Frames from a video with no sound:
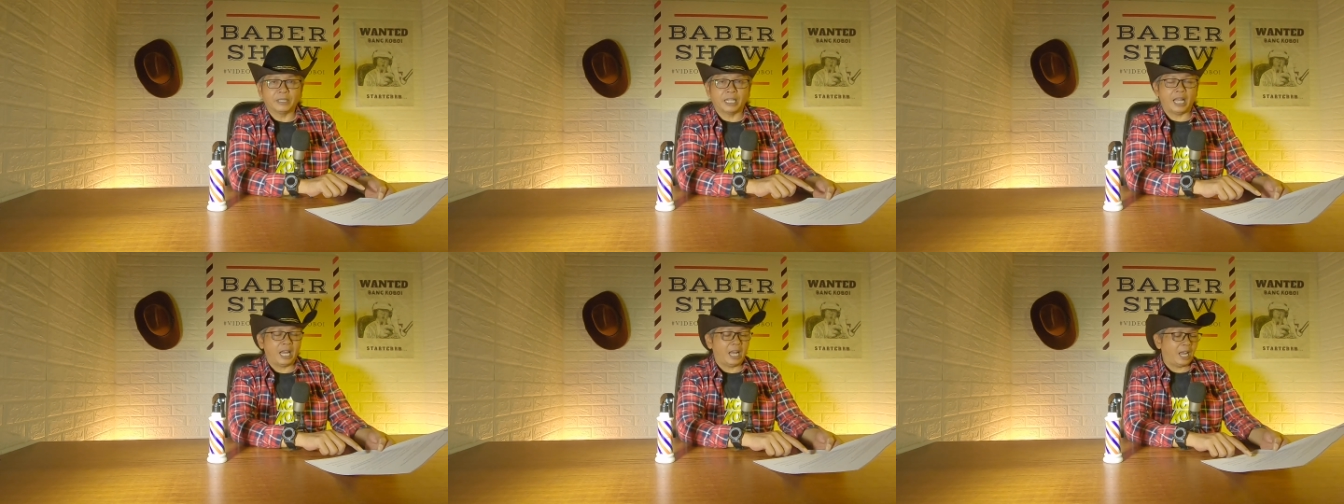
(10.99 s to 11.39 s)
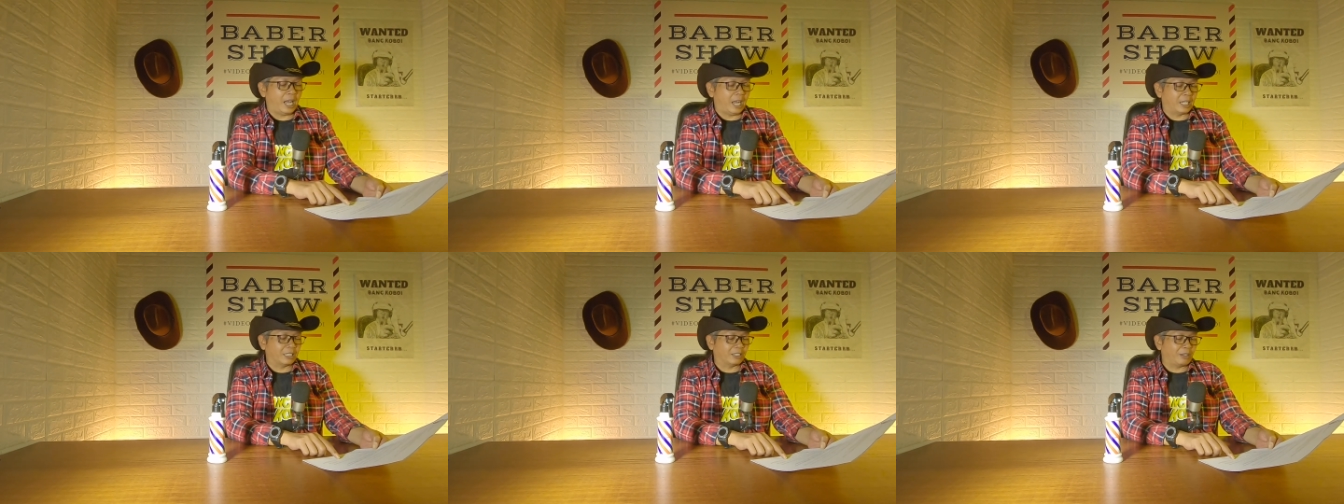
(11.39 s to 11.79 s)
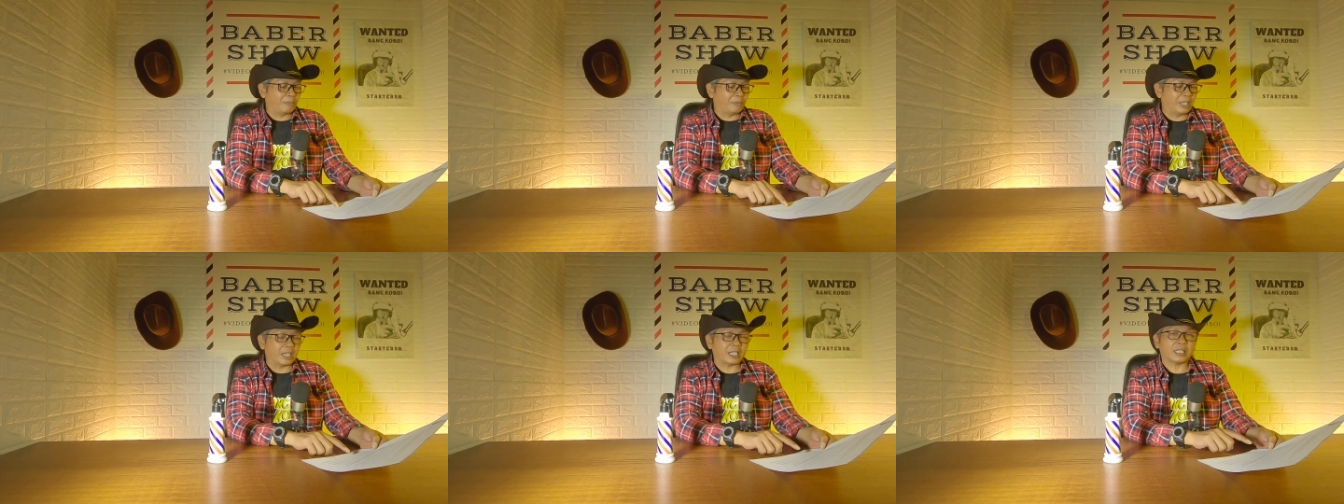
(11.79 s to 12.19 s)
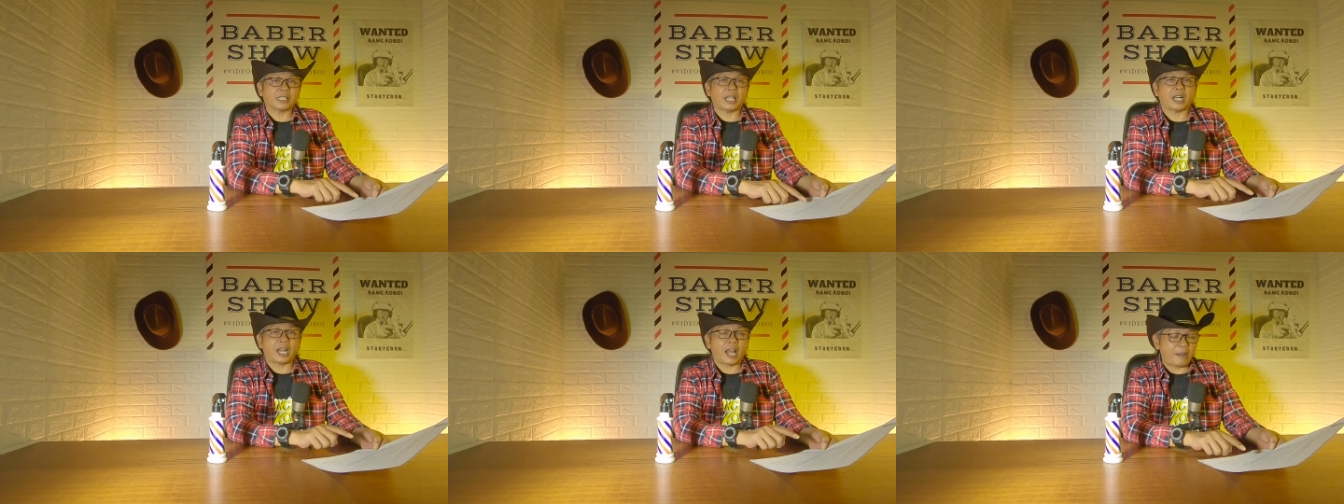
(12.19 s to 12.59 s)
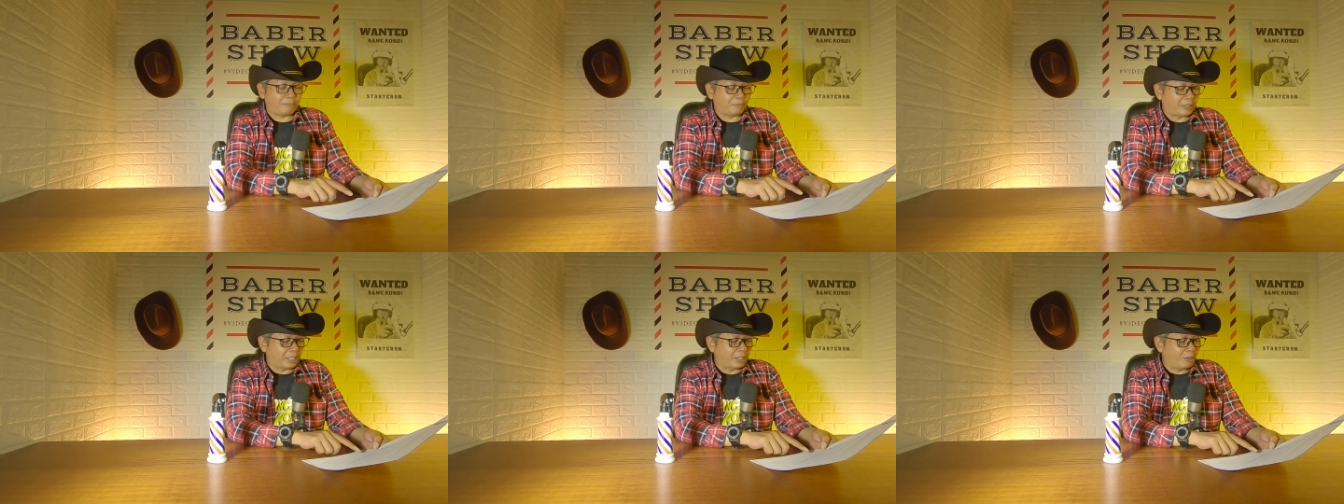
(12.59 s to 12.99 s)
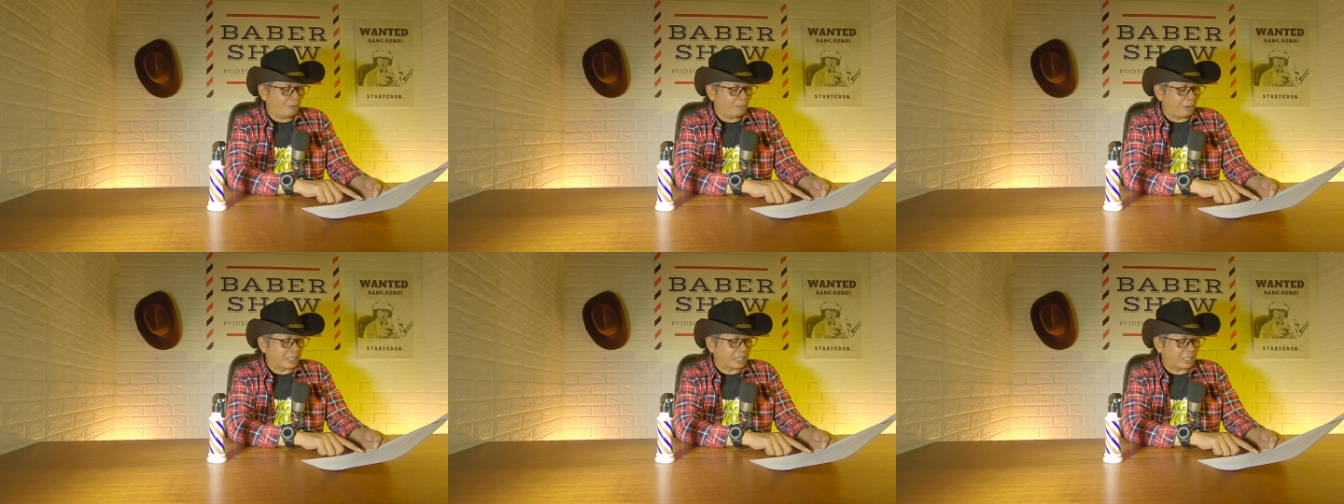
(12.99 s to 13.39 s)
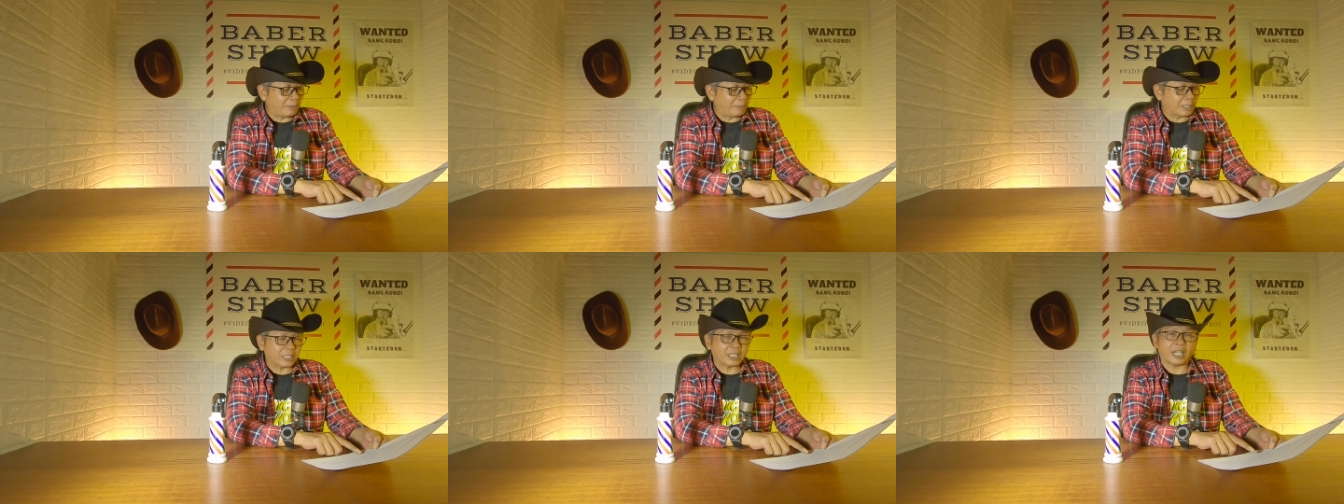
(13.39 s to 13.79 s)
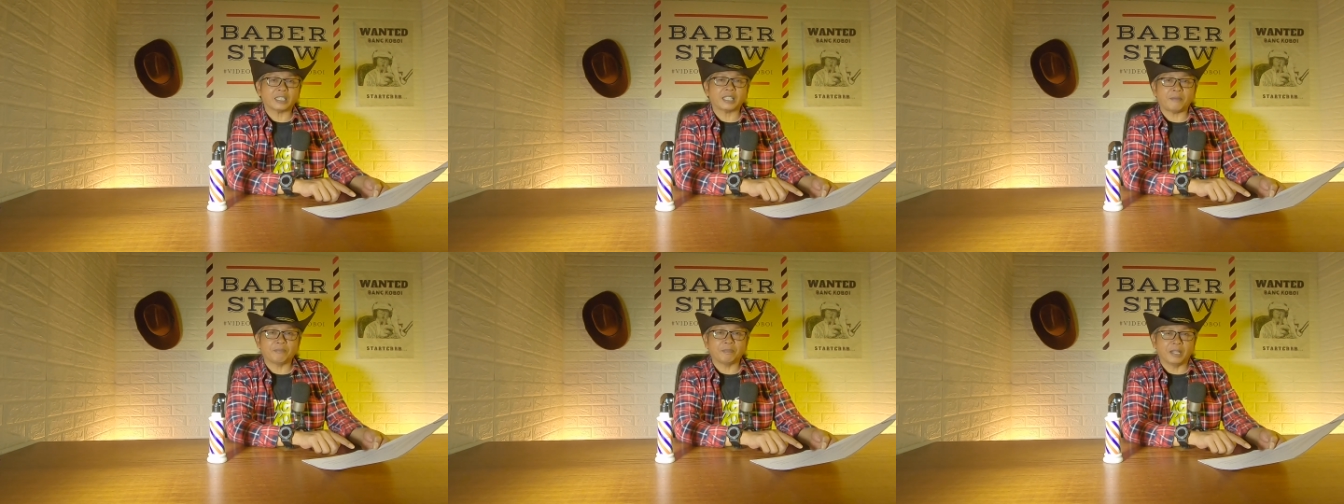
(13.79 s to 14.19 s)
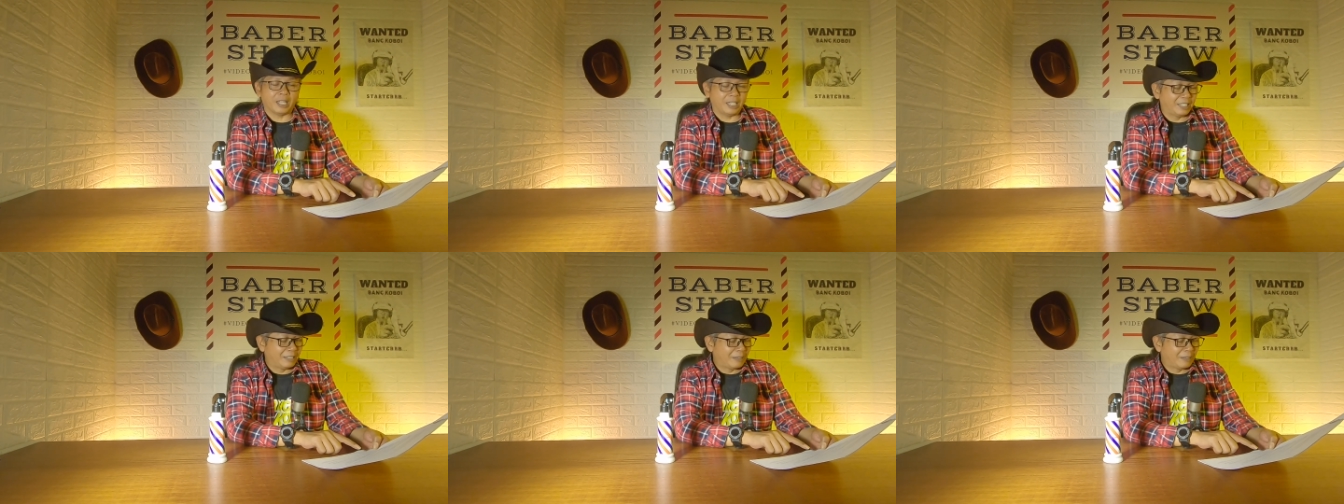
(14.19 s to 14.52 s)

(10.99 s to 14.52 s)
nah itu yang benar startup tadi gue bacanya apa startup ya